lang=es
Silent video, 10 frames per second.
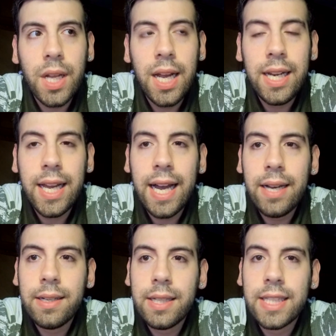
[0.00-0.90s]
en
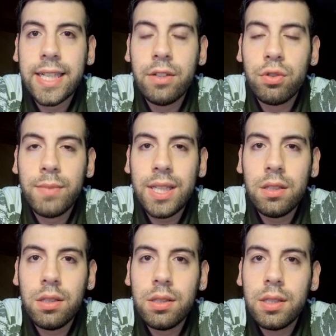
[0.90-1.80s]
liga, a seguir
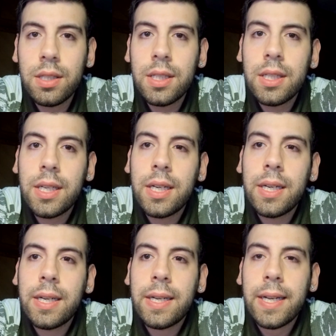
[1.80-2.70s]
sumando
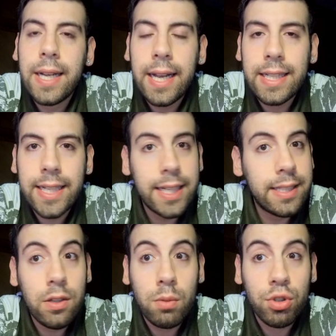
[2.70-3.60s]
y a seguir
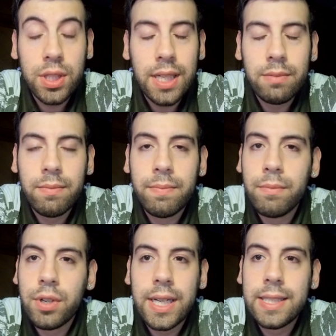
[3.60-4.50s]
estando como estás,
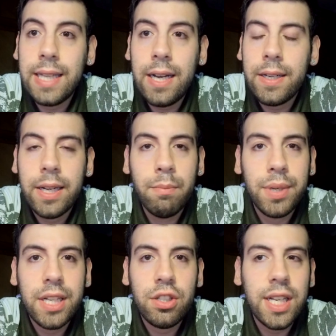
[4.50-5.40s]
porque está
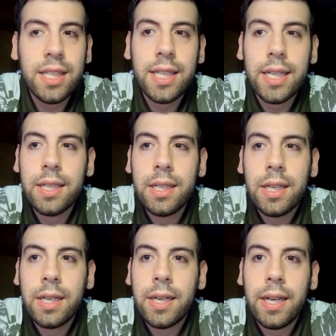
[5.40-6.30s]
impresionante.
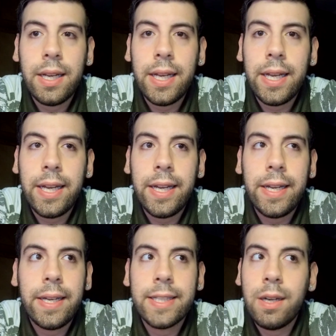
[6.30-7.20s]

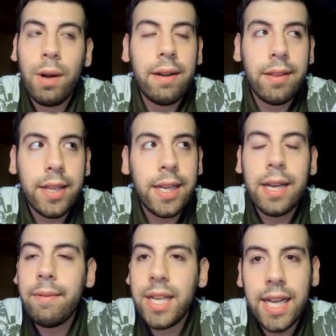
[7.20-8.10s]
Y Gabo
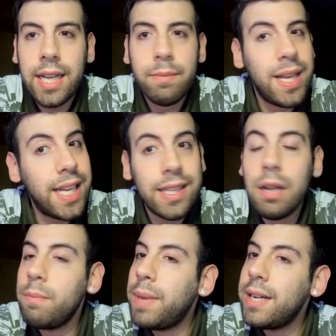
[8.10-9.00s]
García, Beñat, Beñat,
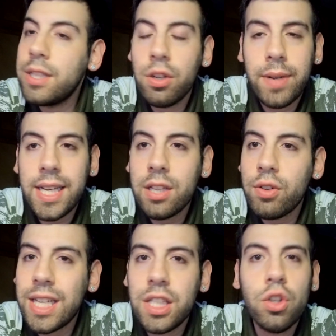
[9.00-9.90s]
el partido de Beñat
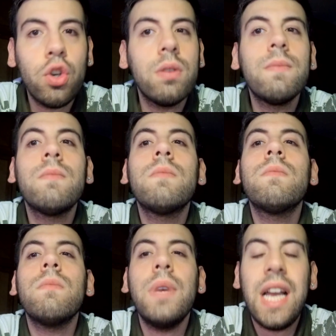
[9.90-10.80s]
hoy ha sido
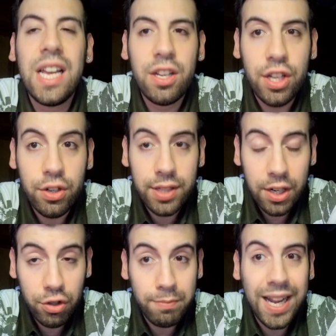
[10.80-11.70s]
el de
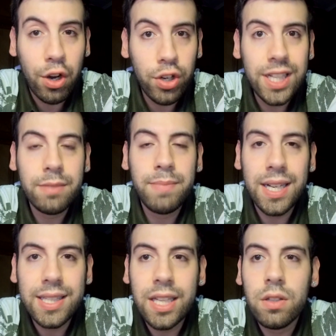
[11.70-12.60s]
los mejores
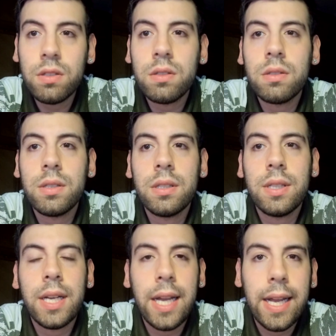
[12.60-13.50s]
partidos
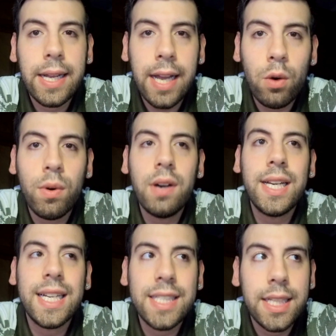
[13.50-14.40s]
que ha jugado
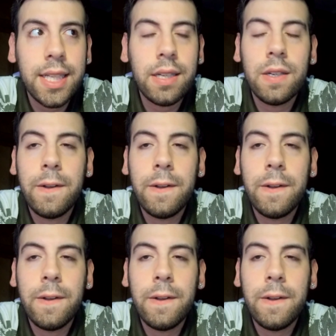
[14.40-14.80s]
en el Atleti.